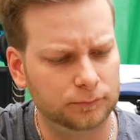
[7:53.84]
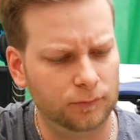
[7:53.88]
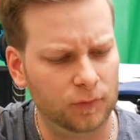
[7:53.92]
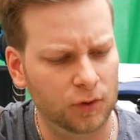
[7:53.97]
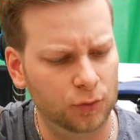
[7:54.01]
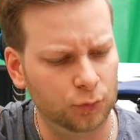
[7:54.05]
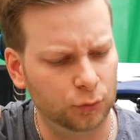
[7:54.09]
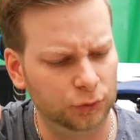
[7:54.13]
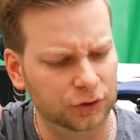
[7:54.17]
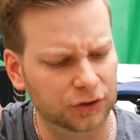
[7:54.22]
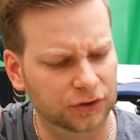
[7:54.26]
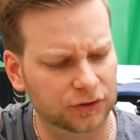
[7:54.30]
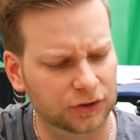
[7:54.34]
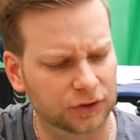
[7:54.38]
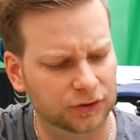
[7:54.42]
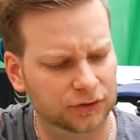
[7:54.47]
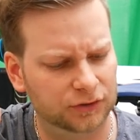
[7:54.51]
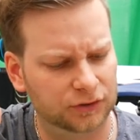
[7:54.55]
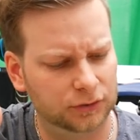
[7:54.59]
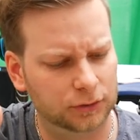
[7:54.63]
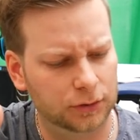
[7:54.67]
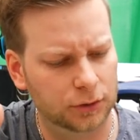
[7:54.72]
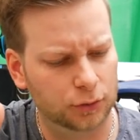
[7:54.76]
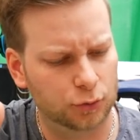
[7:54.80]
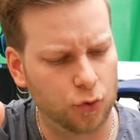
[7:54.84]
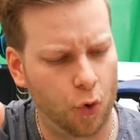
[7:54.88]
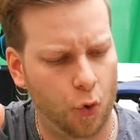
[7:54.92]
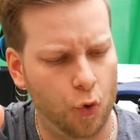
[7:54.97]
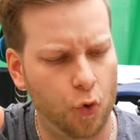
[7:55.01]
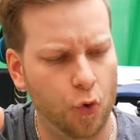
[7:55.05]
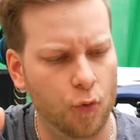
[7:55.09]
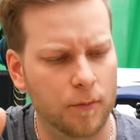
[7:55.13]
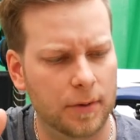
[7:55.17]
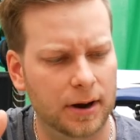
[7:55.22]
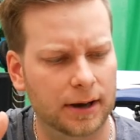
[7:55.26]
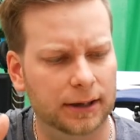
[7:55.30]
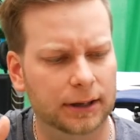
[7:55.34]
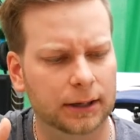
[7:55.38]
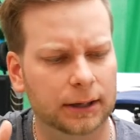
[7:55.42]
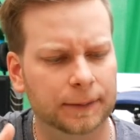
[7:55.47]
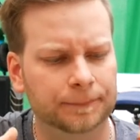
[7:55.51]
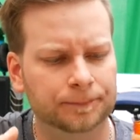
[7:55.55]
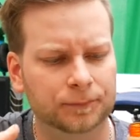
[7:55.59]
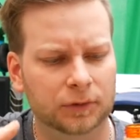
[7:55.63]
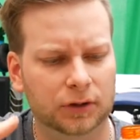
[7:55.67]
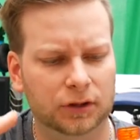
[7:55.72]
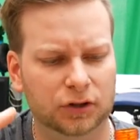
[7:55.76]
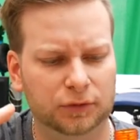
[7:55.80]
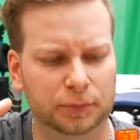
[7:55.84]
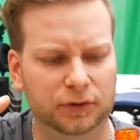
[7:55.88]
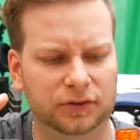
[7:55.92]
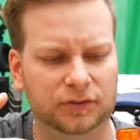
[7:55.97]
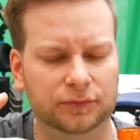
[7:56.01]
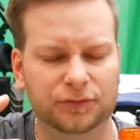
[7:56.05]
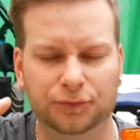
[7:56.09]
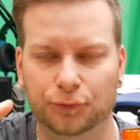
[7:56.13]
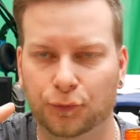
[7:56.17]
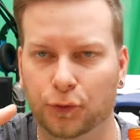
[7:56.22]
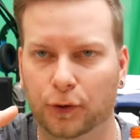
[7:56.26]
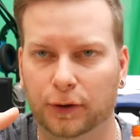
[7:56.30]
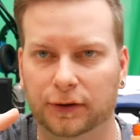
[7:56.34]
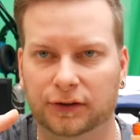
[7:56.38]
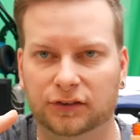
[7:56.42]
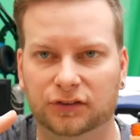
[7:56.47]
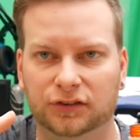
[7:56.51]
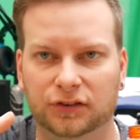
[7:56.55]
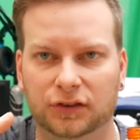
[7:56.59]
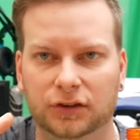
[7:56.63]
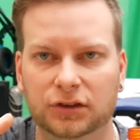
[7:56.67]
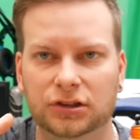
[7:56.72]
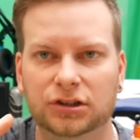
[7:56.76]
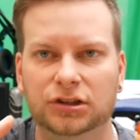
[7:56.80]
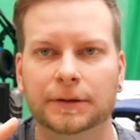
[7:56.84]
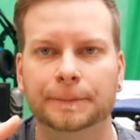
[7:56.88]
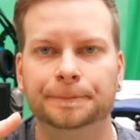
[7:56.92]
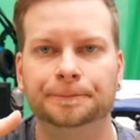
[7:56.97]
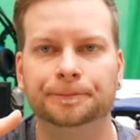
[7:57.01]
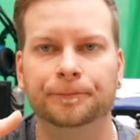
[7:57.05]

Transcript: Nur dieses Kurkuma ist ein bisschen würzig,